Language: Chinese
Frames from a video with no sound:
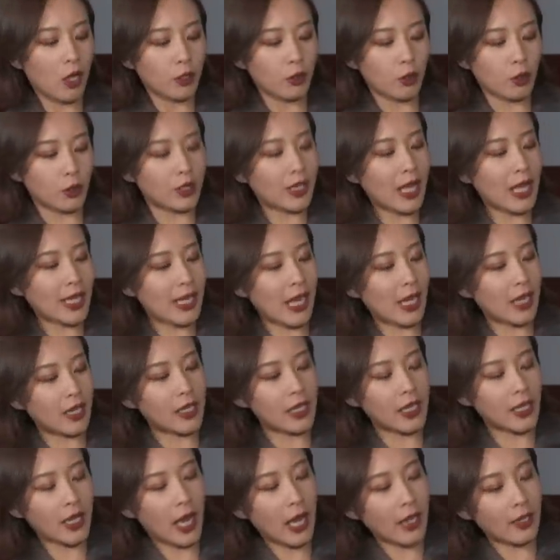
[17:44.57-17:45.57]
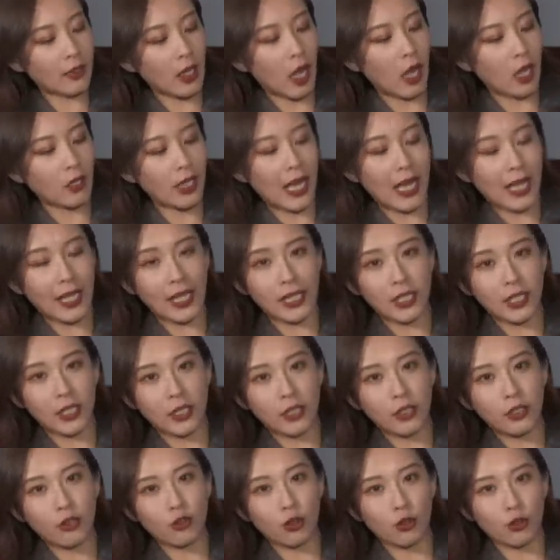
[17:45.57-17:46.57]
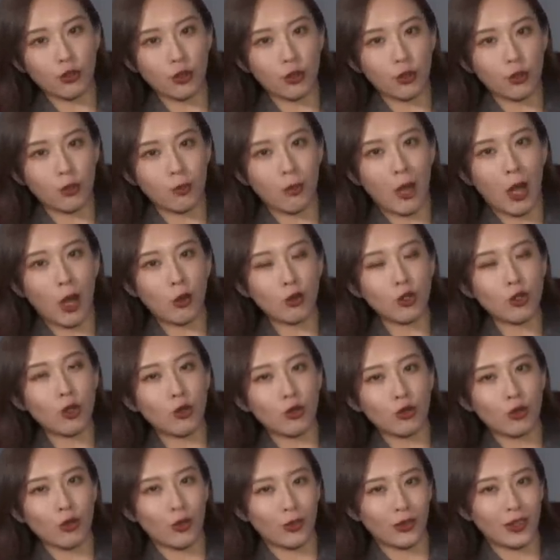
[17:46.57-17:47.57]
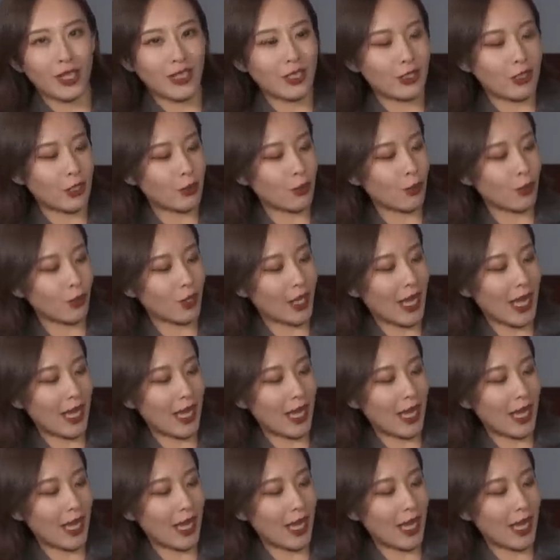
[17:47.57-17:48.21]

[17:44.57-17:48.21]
就是大家可以看到，它给人一种这种。毛茸茸的这种